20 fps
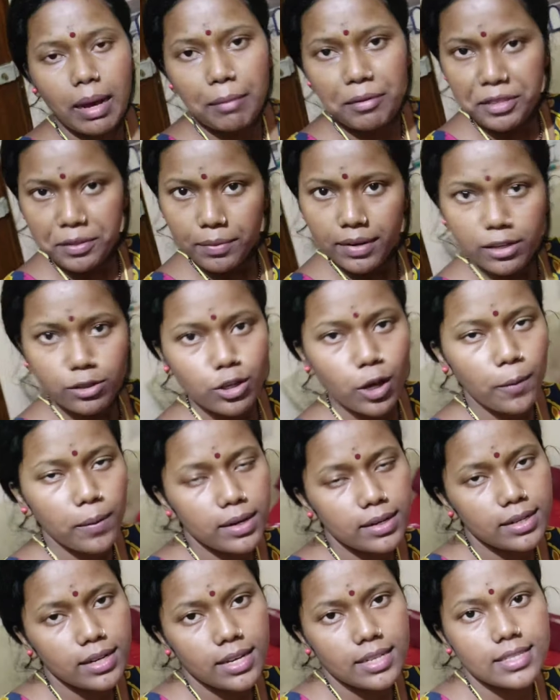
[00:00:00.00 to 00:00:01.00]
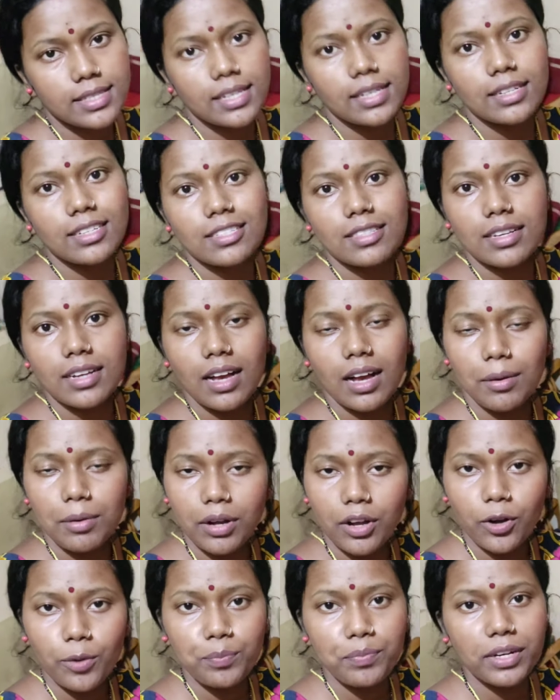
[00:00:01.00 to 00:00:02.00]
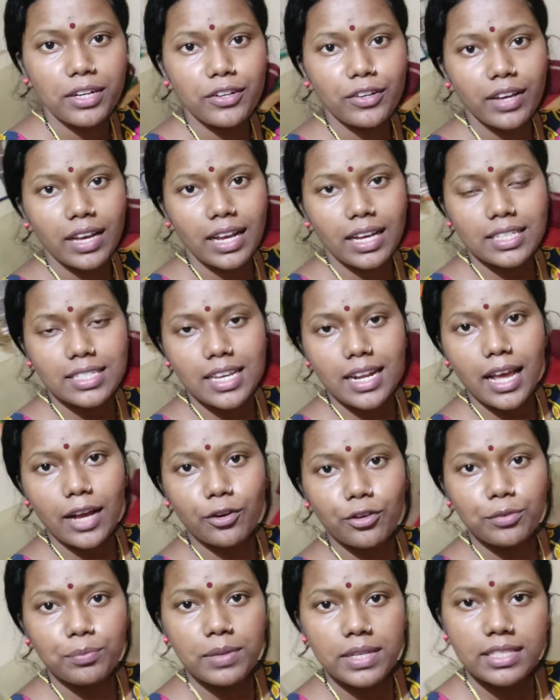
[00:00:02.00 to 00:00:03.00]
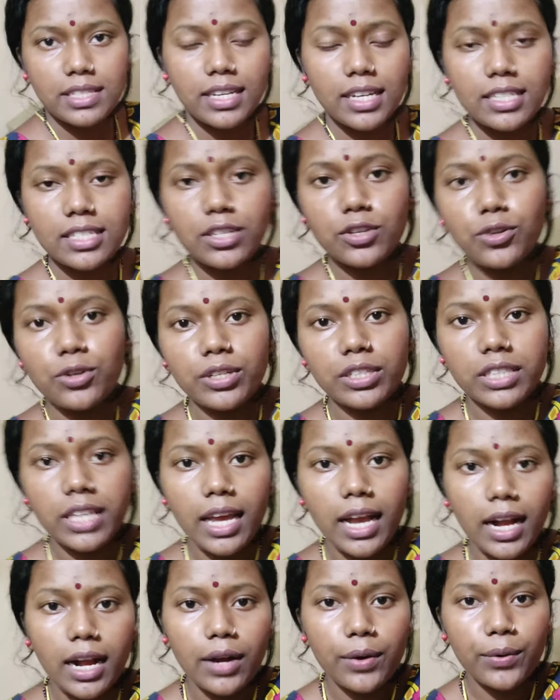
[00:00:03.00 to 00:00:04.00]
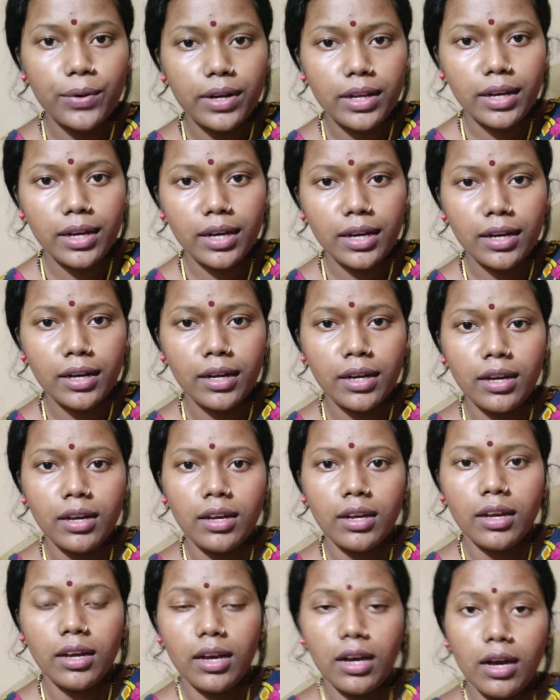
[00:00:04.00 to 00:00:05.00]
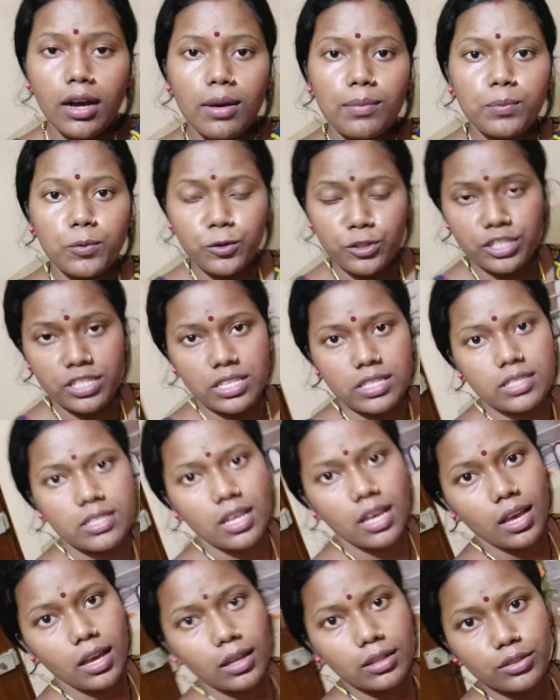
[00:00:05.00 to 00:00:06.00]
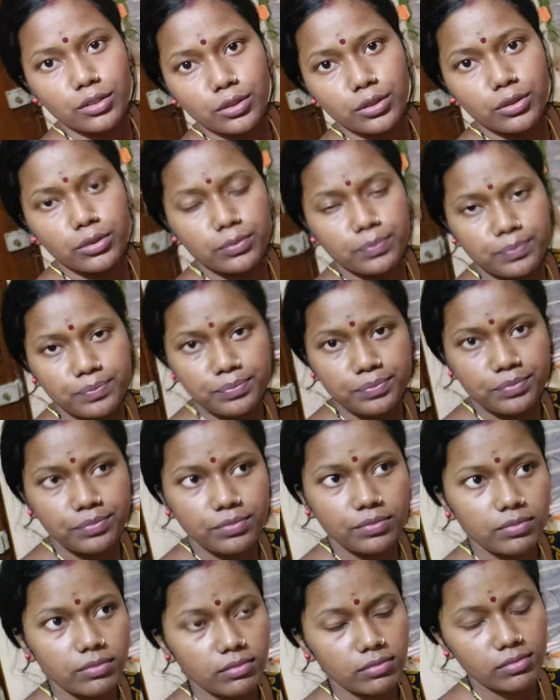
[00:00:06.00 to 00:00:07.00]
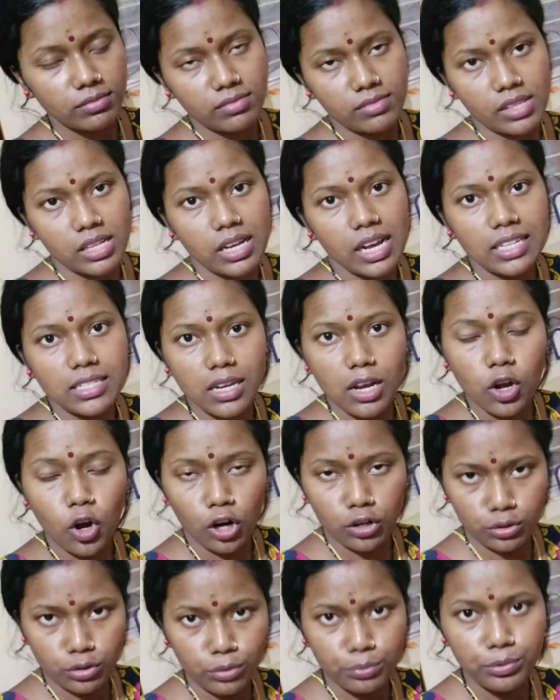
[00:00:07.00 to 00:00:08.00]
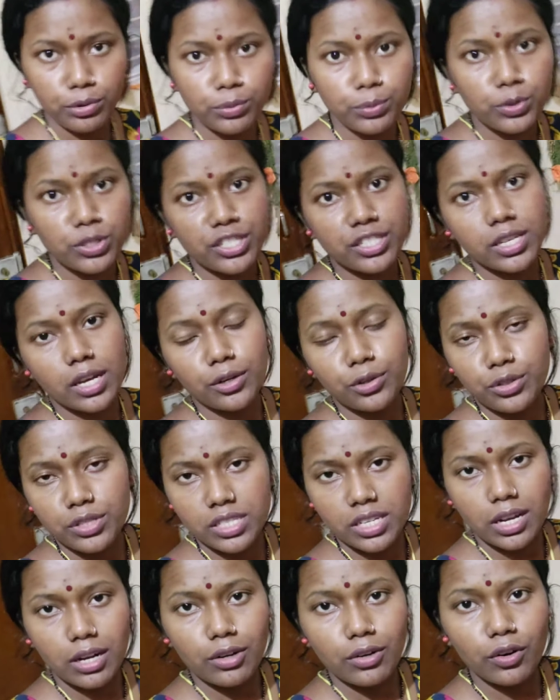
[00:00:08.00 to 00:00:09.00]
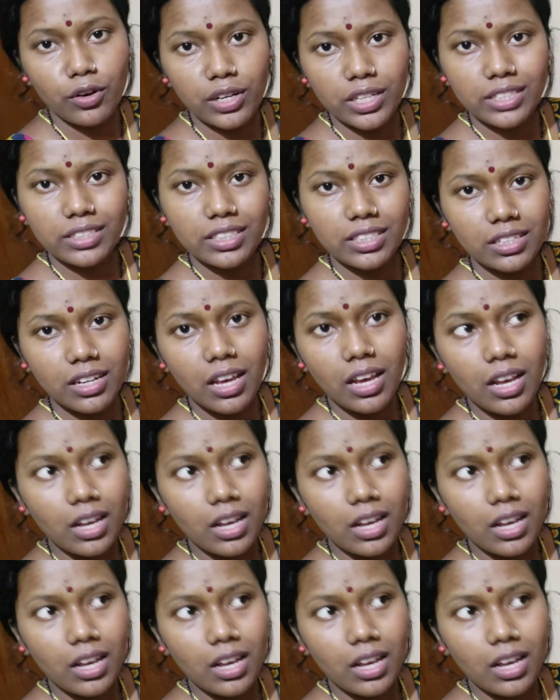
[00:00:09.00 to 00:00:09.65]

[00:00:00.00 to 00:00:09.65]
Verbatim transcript: আমাদের মানে সবাই নাস্তা রাস্তা খাওয়া কমপ্লিট হয়ে গেছে আর এখন বেজে গেছে ঘড়িতে এগারোটা পঁচিশ তো আজকে ঘরটর পুরো পরিষ্কার করছি কারণ অনেক দিন